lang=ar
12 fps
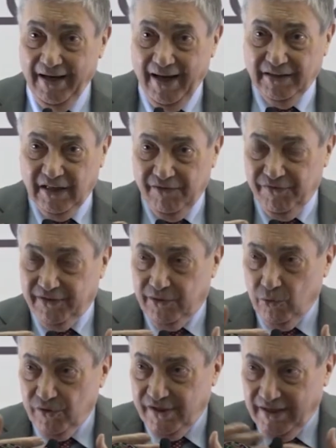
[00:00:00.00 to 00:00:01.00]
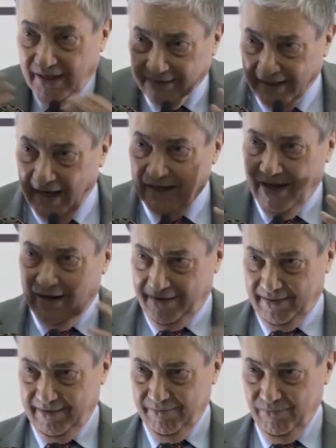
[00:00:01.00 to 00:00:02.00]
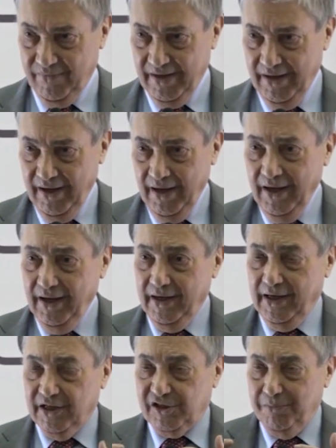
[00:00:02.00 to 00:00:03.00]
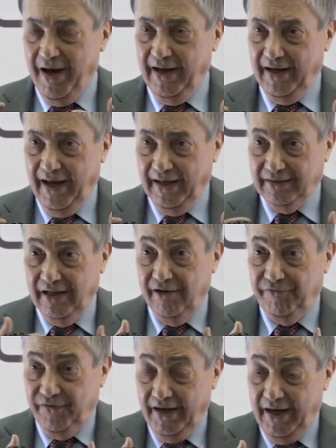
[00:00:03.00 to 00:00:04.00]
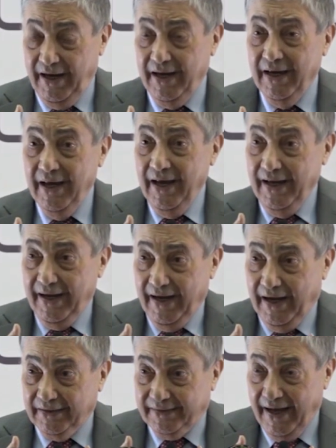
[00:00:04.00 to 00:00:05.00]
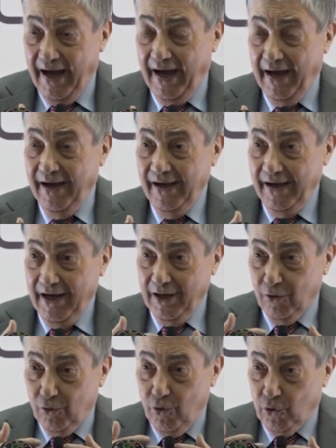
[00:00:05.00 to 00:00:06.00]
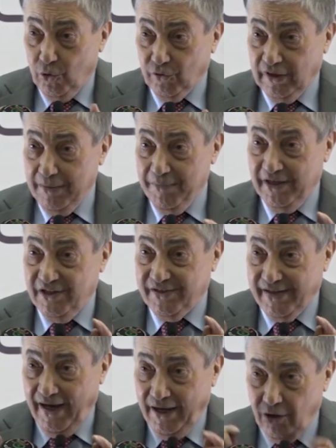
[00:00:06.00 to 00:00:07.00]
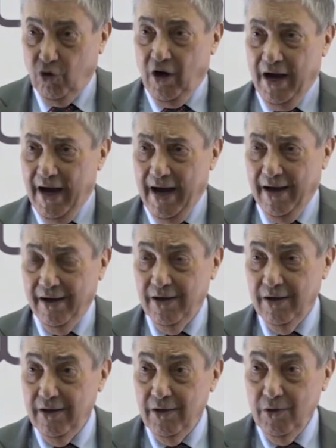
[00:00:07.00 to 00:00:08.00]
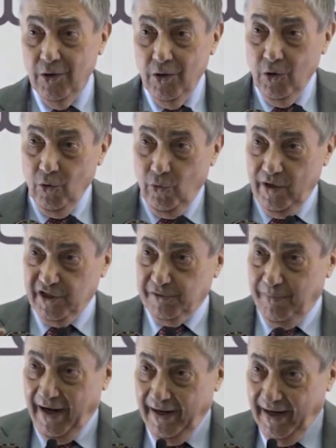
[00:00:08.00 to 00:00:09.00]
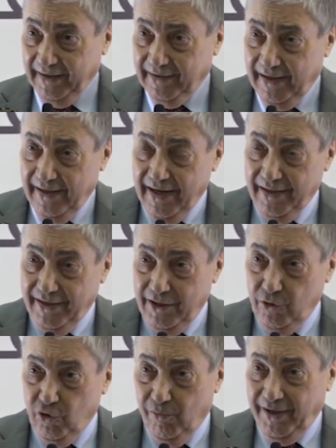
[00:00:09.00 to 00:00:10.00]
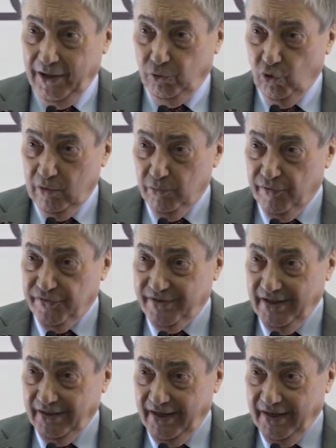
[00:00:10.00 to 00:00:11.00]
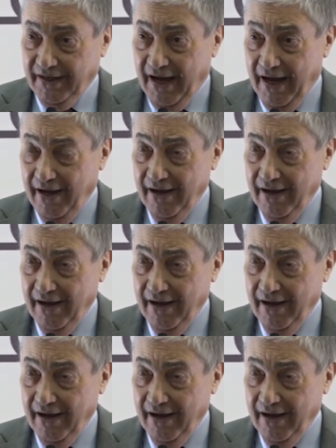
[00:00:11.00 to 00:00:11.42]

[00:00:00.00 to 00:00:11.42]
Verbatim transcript: العدل في التوزيع نتاع الارض يصبح العدل في اعطاء القروض لمن يستحقها ويصبح العدل الذي يبعد المفسدين